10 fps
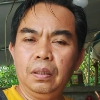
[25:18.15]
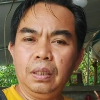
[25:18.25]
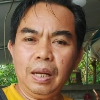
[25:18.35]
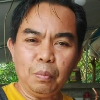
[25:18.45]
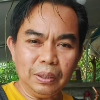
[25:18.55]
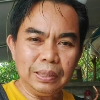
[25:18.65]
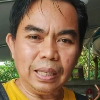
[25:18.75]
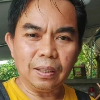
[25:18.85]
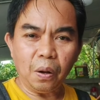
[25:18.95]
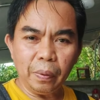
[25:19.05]
อย่างบริษั
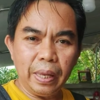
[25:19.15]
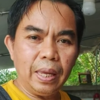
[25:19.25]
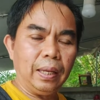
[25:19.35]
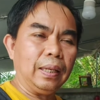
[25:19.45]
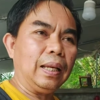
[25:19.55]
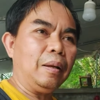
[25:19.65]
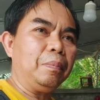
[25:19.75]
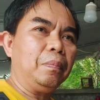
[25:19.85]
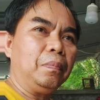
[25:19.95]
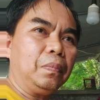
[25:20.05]
ทเขาเองนะครับ
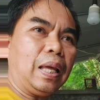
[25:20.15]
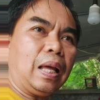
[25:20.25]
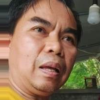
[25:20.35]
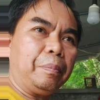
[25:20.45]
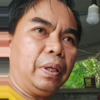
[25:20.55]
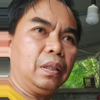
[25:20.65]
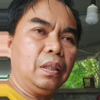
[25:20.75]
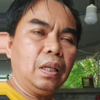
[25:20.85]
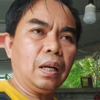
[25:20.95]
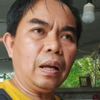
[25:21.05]
ถ้าเป็นเค
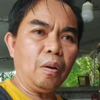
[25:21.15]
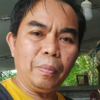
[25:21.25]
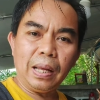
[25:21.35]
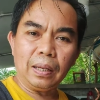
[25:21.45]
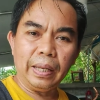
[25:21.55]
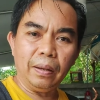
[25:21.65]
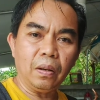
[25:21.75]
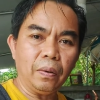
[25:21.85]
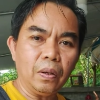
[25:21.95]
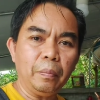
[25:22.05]
รื่องเก่ามากแล้ว
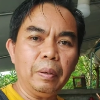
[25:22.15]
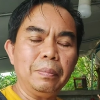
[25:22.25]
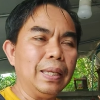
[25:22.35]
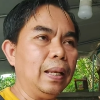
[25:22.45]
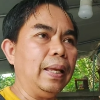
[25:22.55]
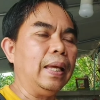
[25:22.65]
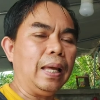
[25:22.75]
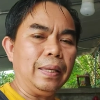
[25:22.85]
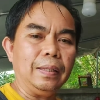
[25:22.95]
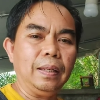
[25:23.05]
เขาก็ไม่มีอะไหล่
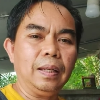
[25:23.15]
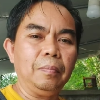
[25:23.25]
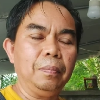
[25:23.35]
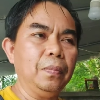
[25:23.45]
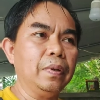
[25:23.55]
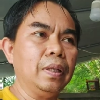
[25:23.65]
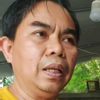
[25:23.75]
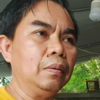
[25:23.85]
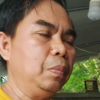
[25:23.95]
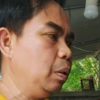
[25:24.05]
ให้นะครับ เพราะฉะ
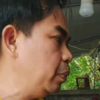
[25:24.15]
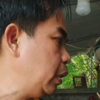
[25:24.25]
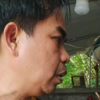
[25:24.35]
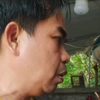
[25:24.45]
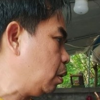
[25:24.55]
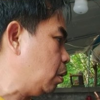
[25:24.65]
นั้นเพื่อนๆก็